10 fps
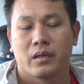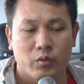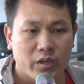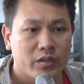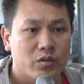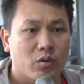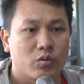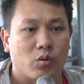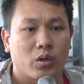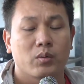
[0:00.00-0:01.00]
ưu tiên cho cầu
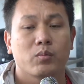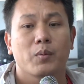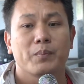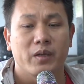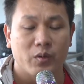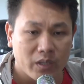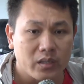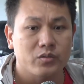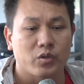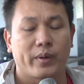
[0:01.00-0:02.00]
thủ có đóng góp nhiều
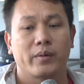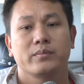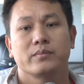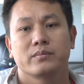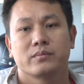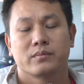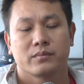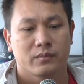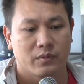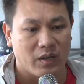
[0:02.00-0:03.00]
nhất cho đội bóng
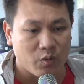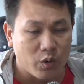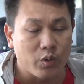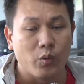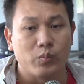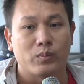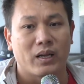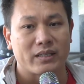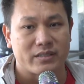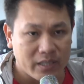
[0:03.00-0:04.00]
và cuối cùng
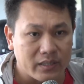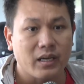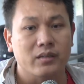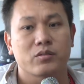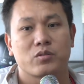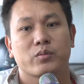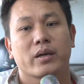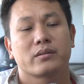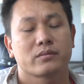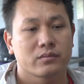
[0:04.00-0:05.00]
là chiến thắng trong chung
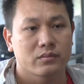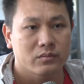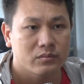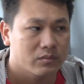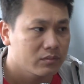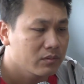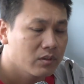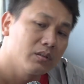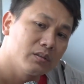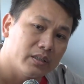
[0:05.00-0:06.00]
kết
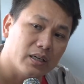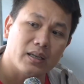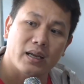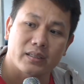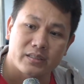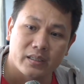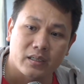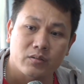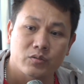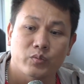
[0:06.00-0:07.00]
xin nhắc lại là chiến
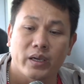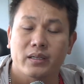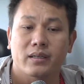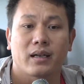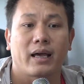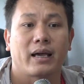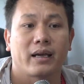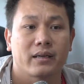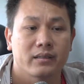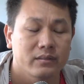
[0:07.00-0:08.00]
thắng trong chung kết
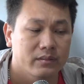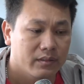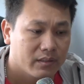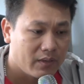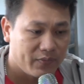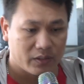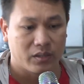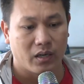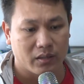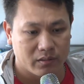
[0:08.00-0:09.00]
là cái phần
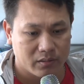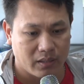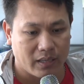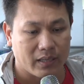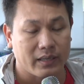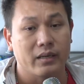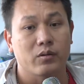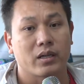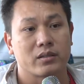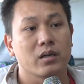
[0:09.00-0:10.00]
thưởng là cái
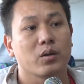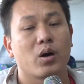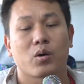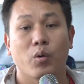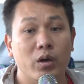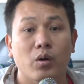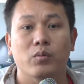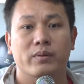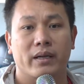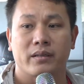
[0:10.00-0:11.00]
gọi là thước đo cuối
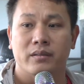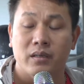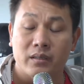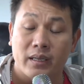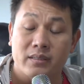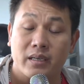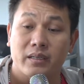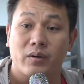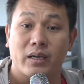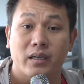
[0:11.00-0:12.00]
cùng để hướng đến danh
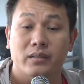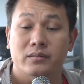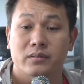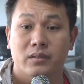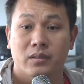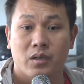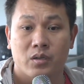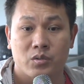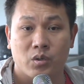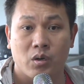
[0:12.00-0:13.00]
hiệu cá nhân
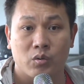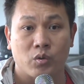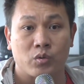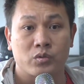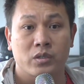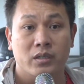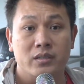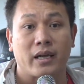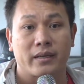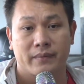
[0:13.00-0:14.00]
cho cầu thủ sẽ rất
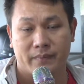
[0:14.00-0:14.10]
giải